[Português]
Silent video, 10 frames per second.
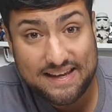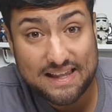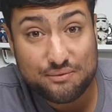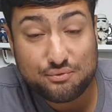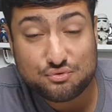e
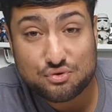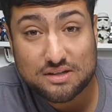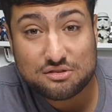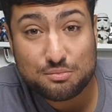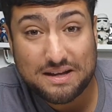ela
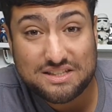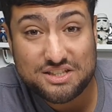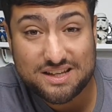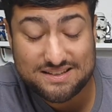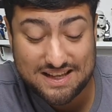funciona numa
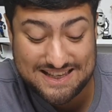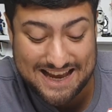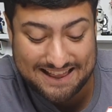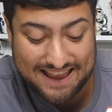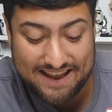distância de
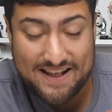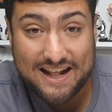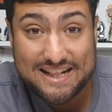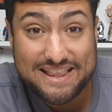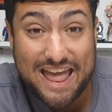até
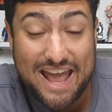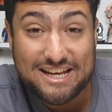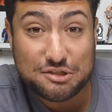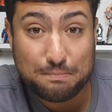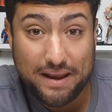
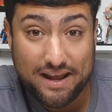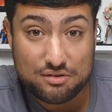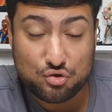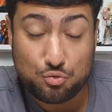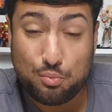10
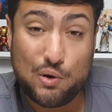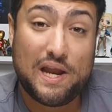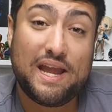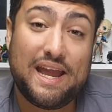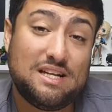metros,
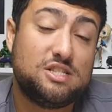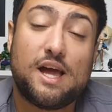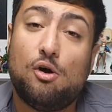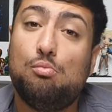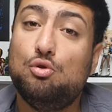porque ele já
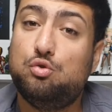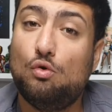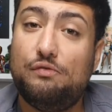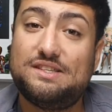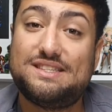é o
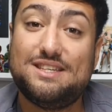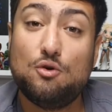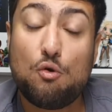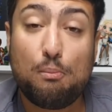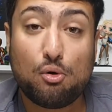Bluetooth
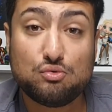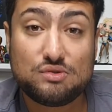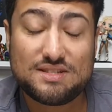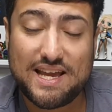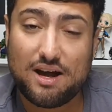
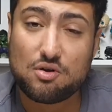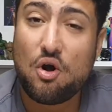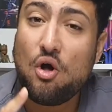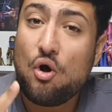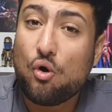5.0.
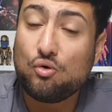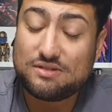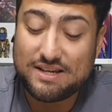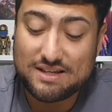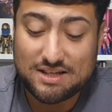Ou
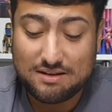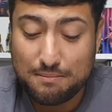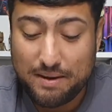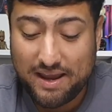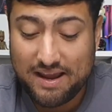seja,
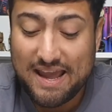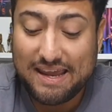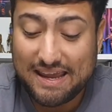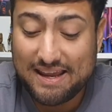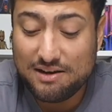também
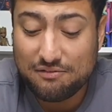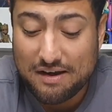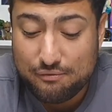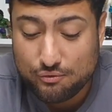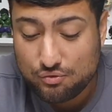ele
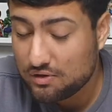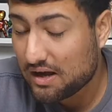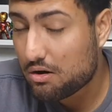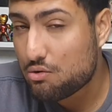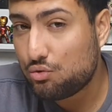vai
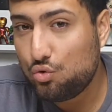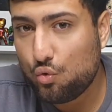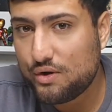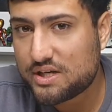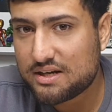funcionar com
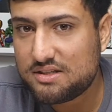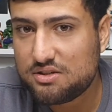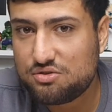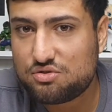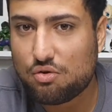duas
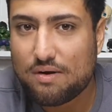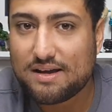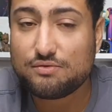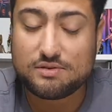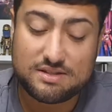caixinhas de som.
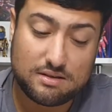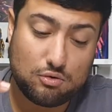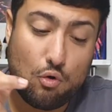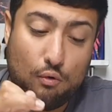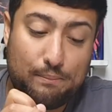Caso você
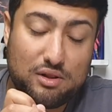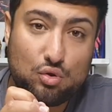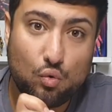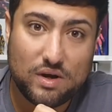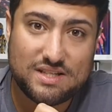compre
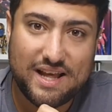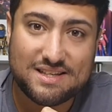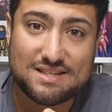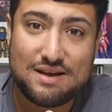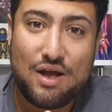duas
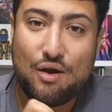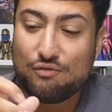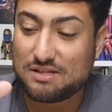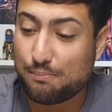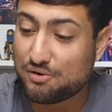dessas,
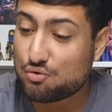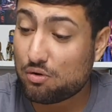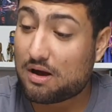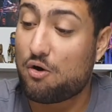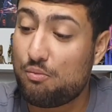você pode
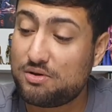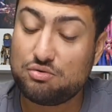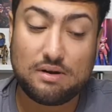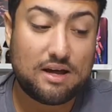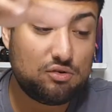colocar uma de
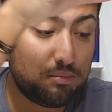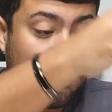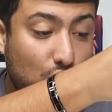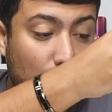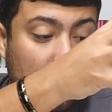um lado, uma
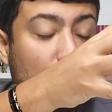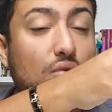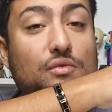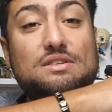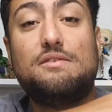do outro,
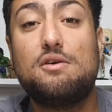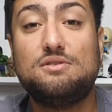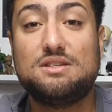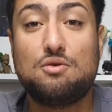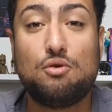que você vai
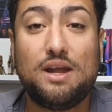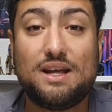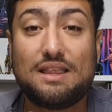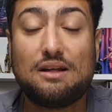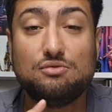conseguir
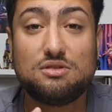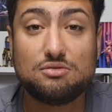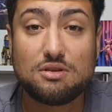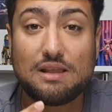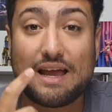conectar no seu
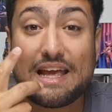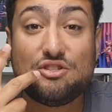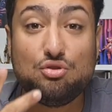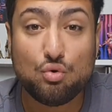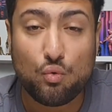celular
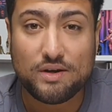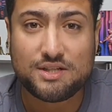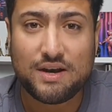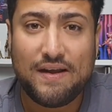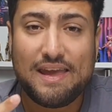as
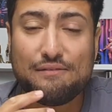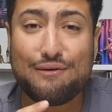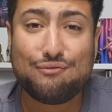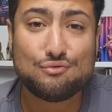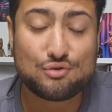duas e vai
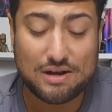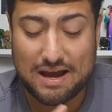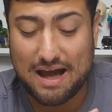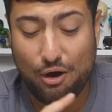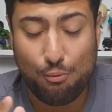
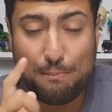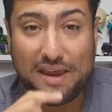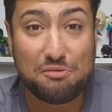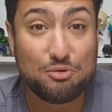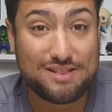funcionar ao
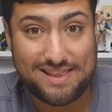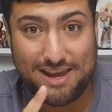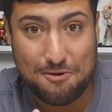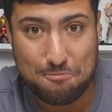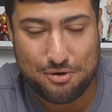mesmo
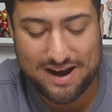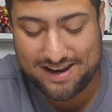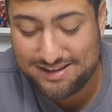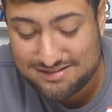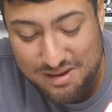tempo, cara.
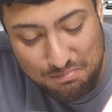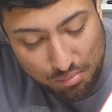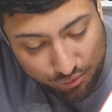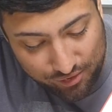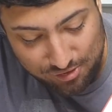Isso é
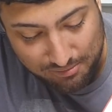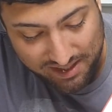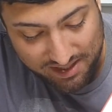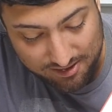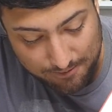muito
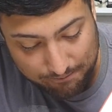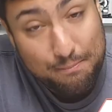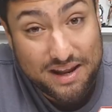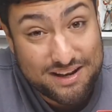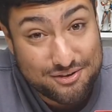maneiro.
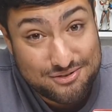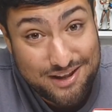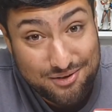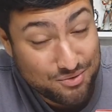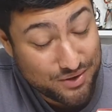Pena que eu não
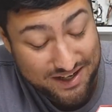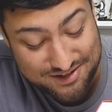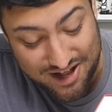tenho duas, né?